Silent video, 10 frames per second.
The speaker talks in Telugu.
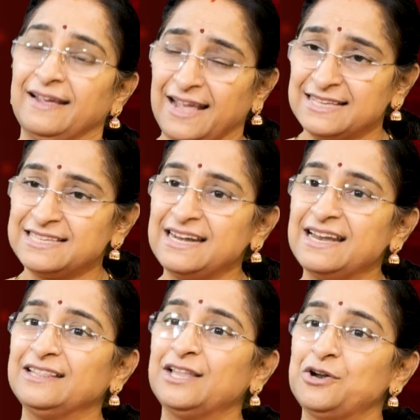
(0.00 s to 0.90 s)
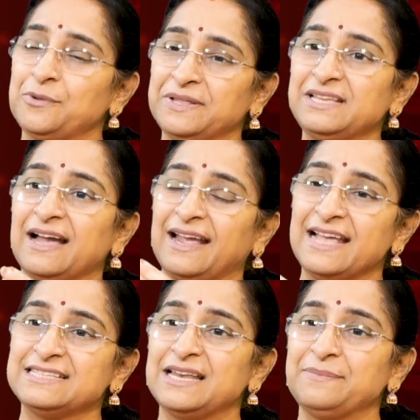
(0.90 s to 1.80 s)
కేసరి నందనుడి మీద ఆ
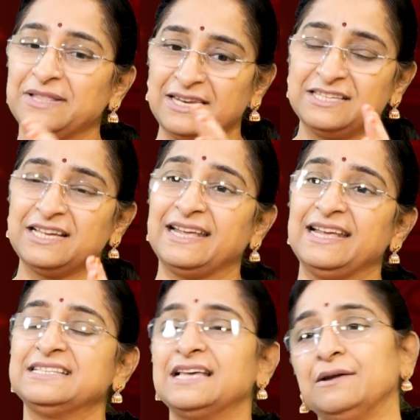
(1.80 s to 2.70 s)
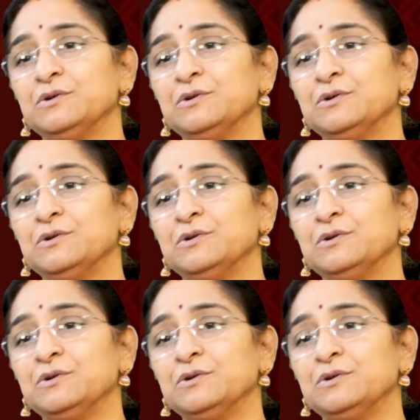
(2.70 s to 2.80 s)
కేసరి మీద నుంచి కీసర